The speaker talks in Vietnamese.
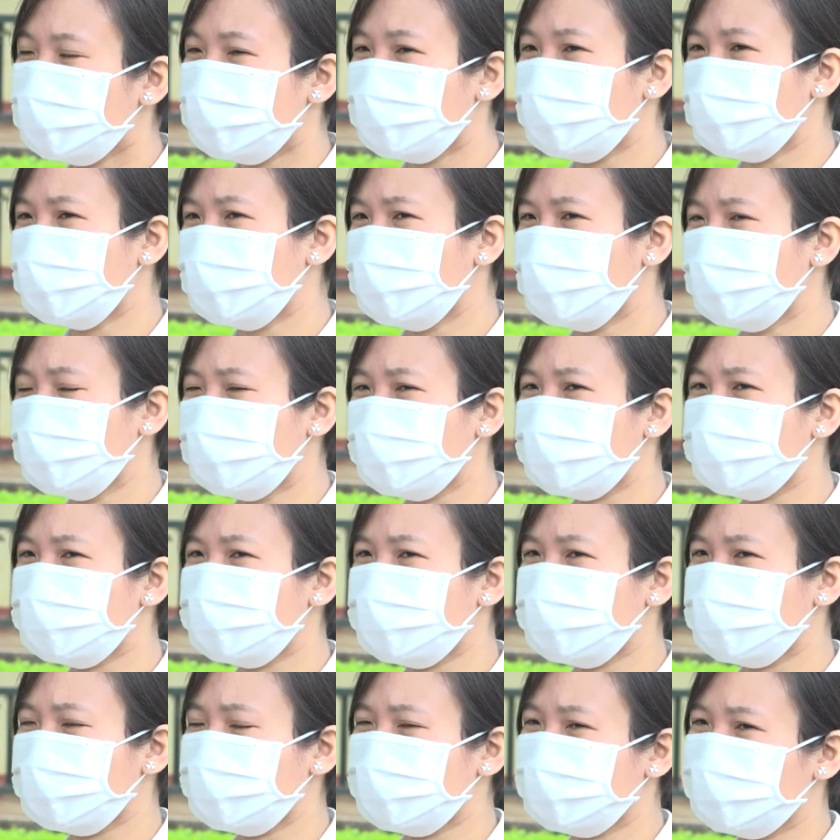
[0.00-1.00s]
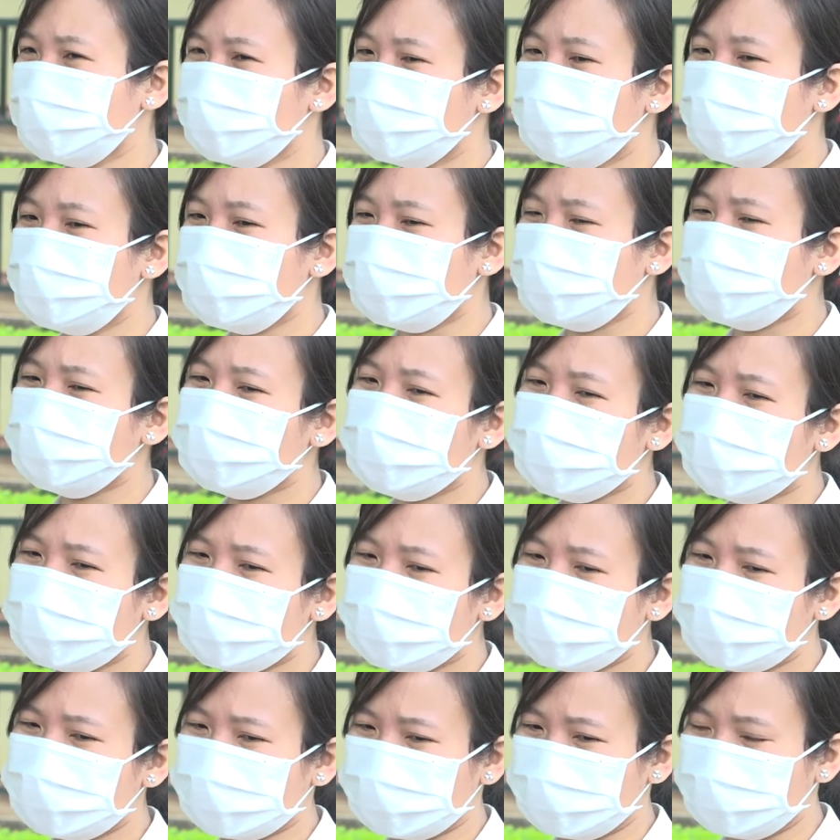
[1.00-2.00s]
Thì sau
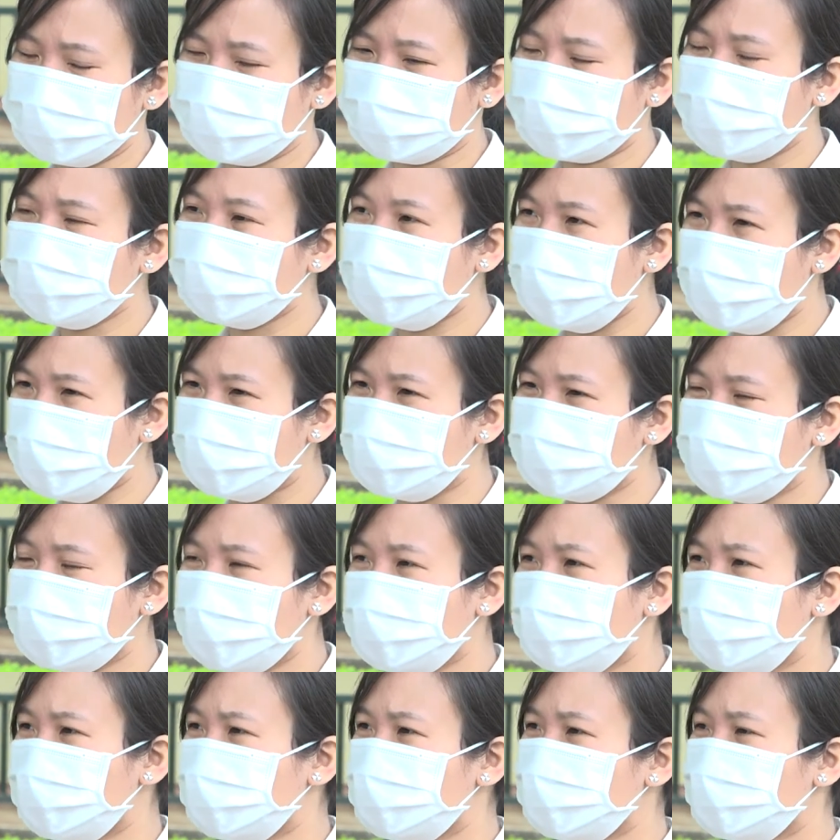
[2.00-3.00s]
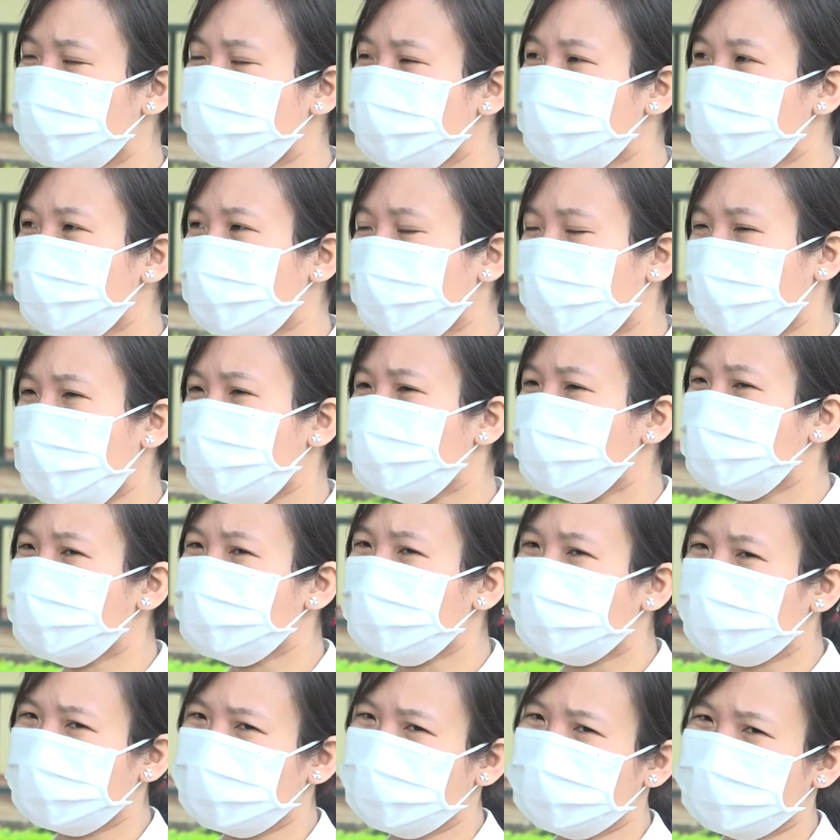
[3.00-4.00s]
khi được kết nạp thì em
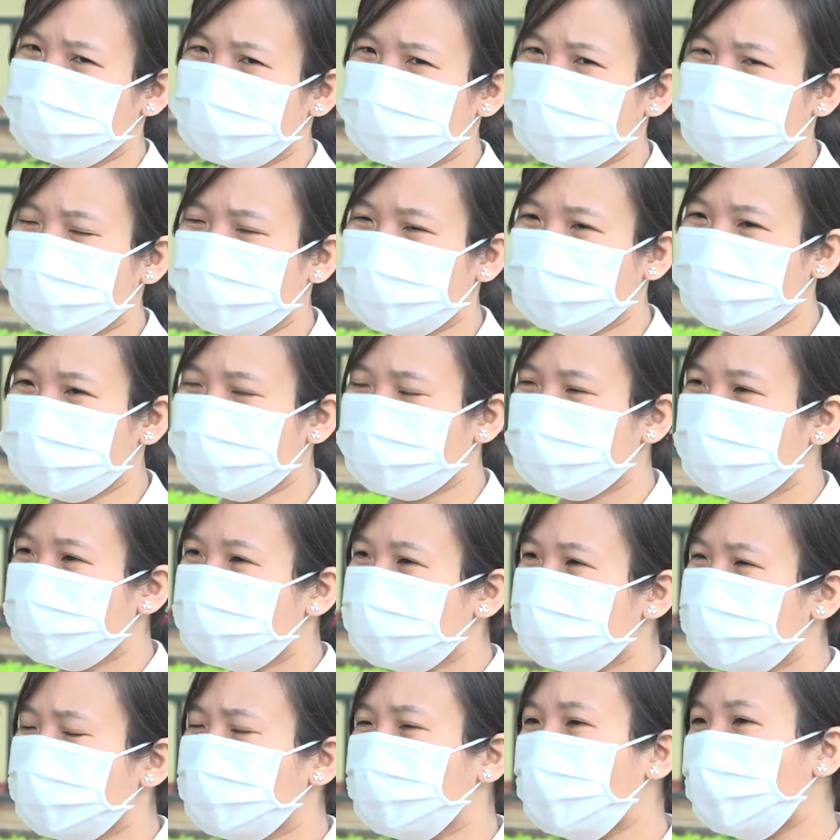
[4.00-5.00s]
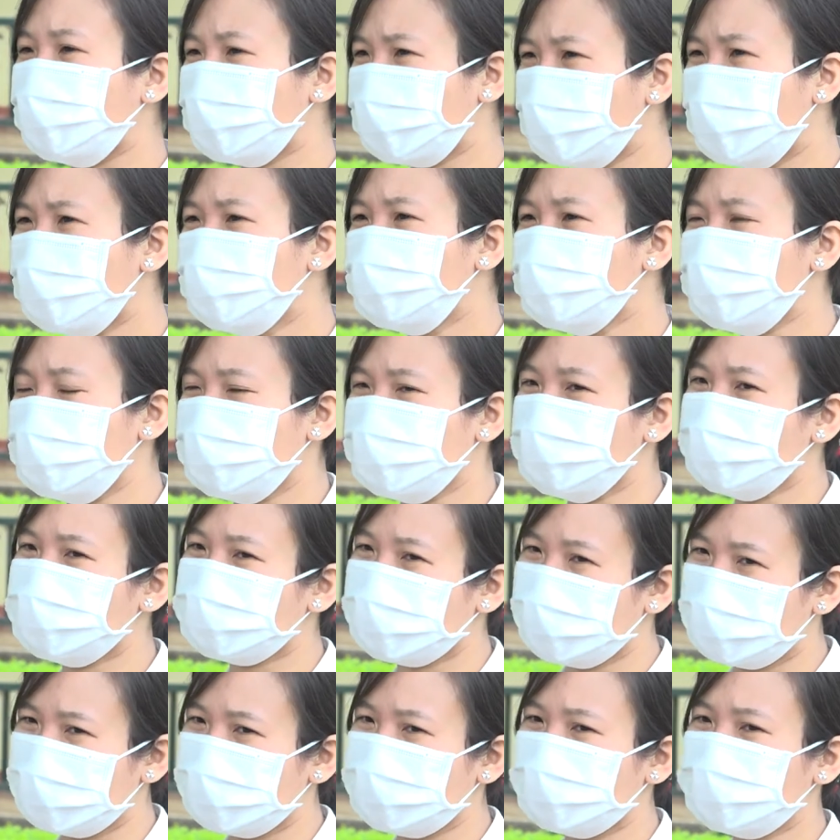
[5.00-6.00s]
cũng nhận được sự quan tâm, sự
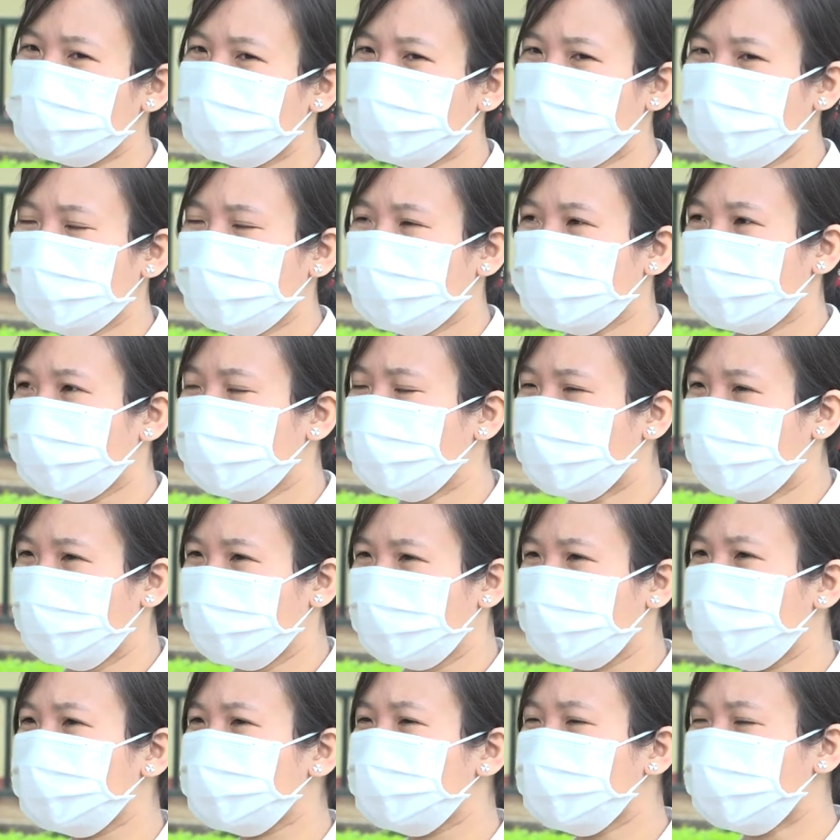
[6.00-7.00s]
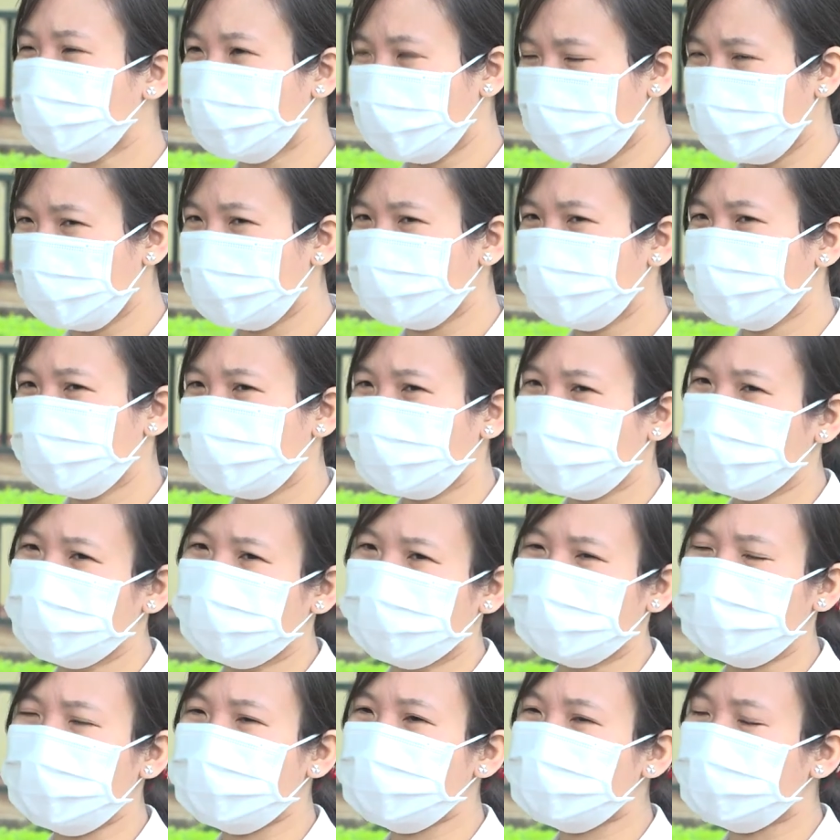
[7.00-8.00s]
giúp đỡ của các đồng nghiệp,
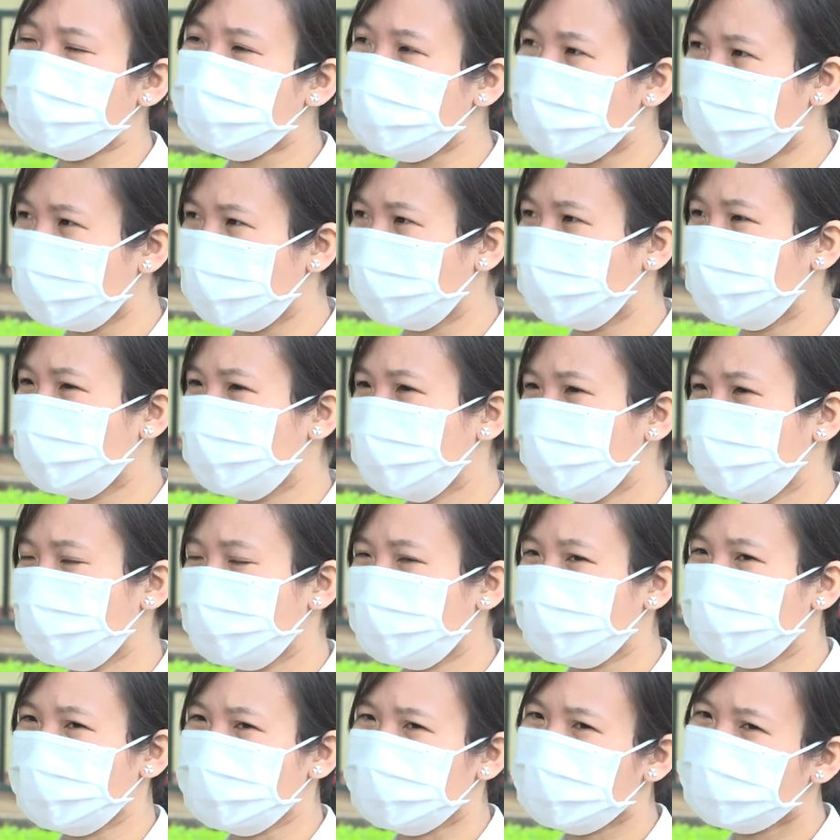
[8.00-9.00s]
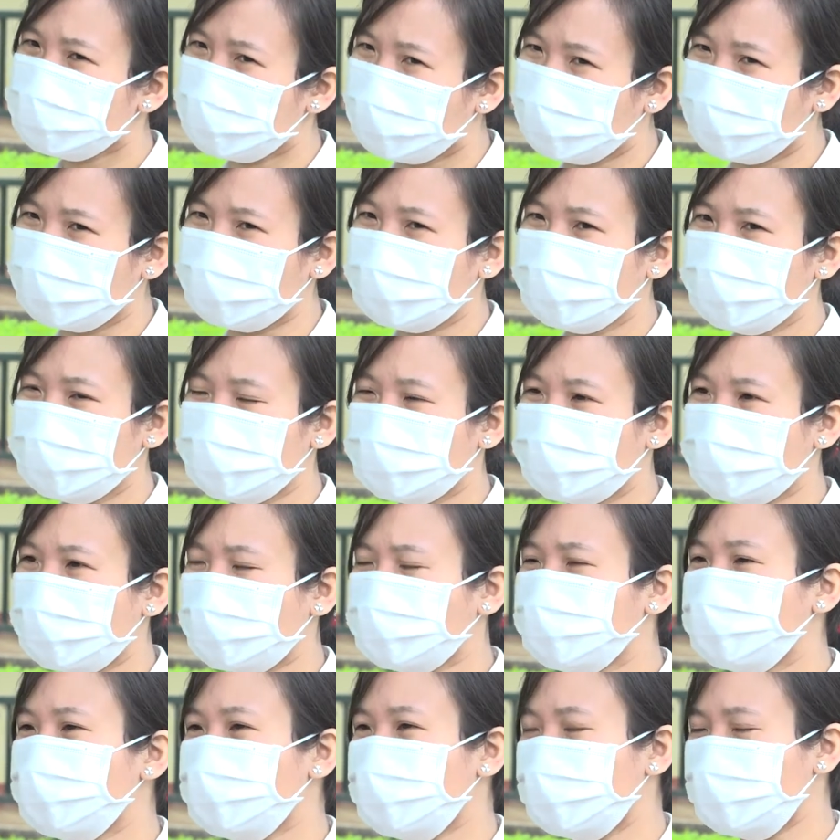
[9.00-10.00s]
của ban giám hiệu, của tri bộ, của
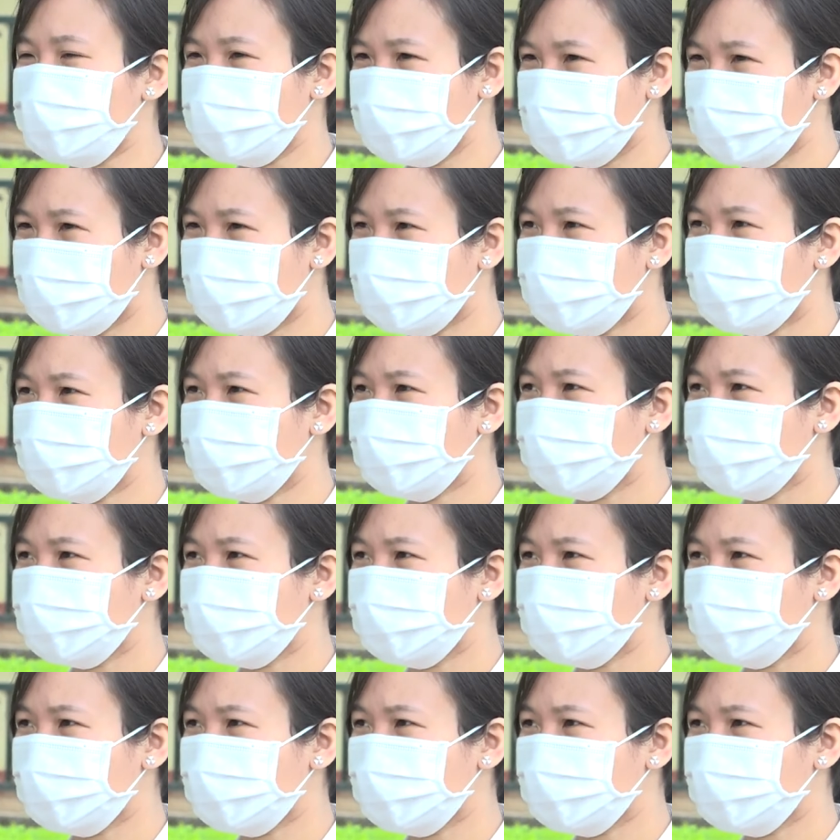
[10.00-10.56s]
đảng bộ nhà trường.